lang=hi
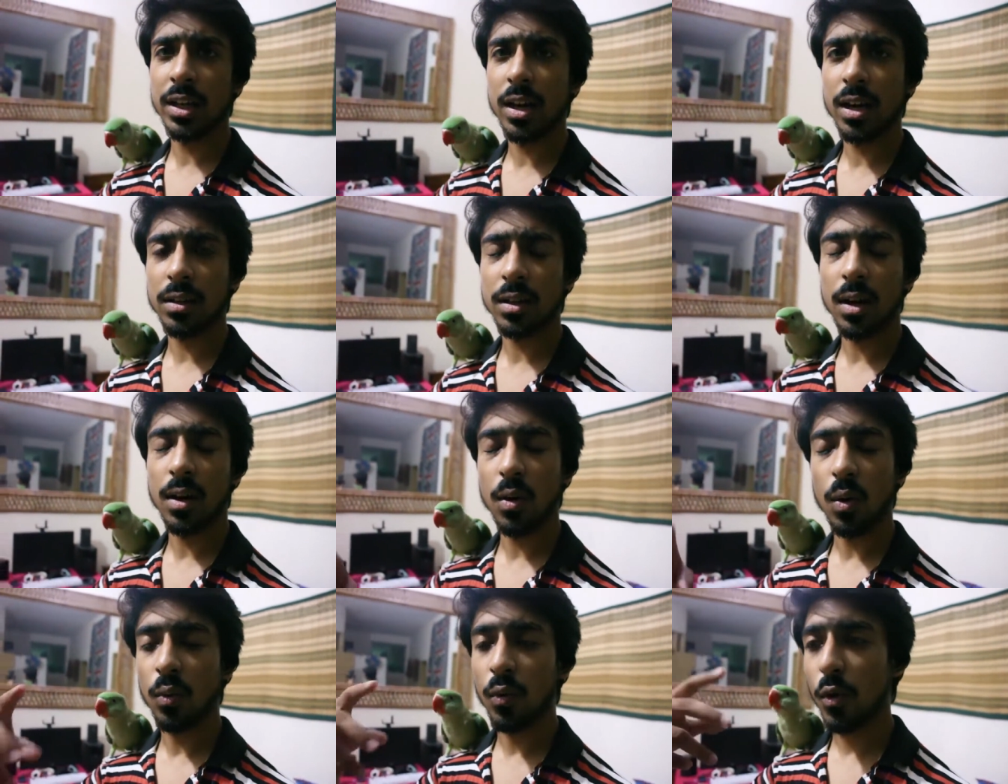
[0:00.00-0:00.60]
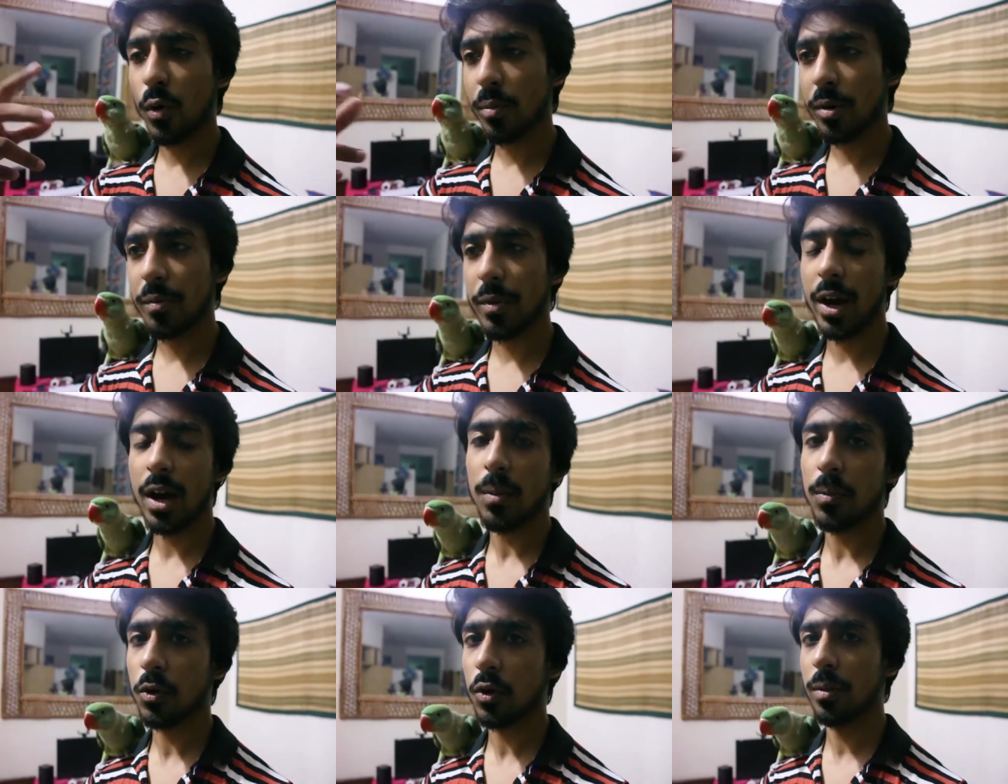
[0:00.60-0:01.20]
किया था वो भी
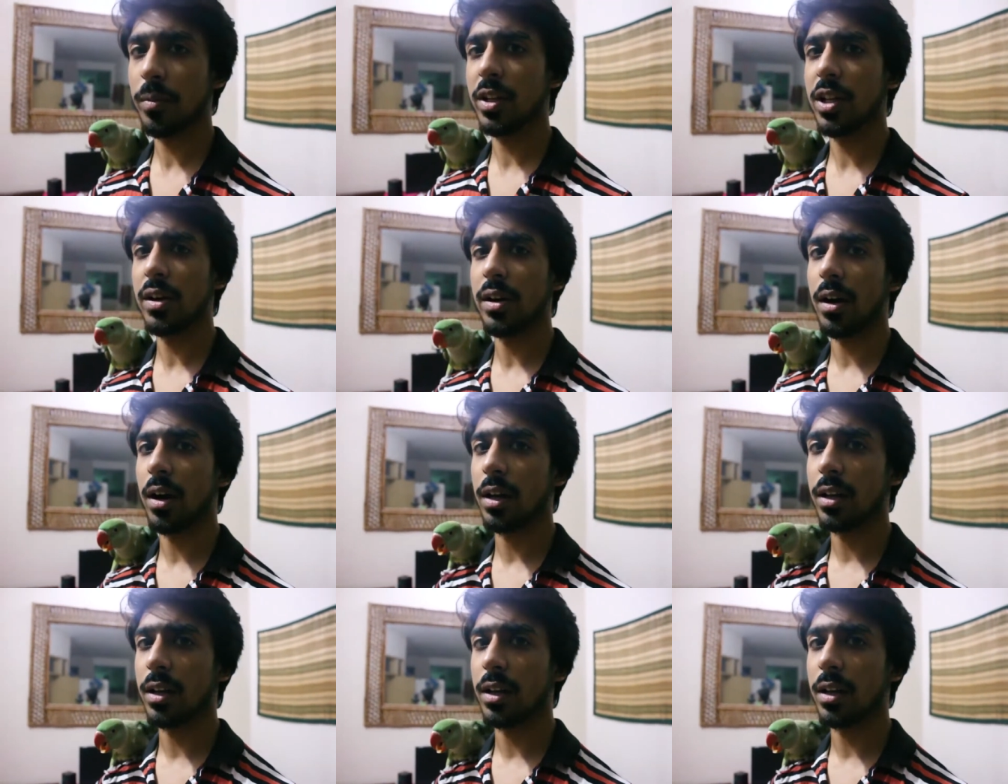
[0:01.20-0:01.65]
मैं आपको अभी दिखा